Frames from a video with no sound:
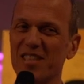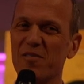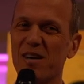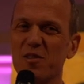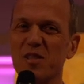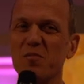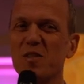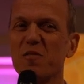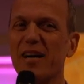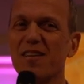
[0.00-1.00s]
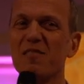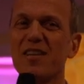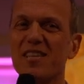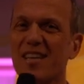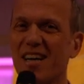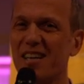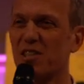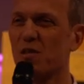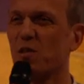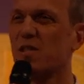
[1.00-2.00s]
das war aus dem Zweiten
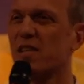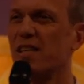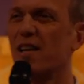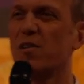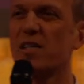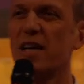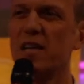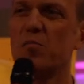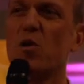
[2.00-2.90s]
Vatikanischen Konzil, aus einem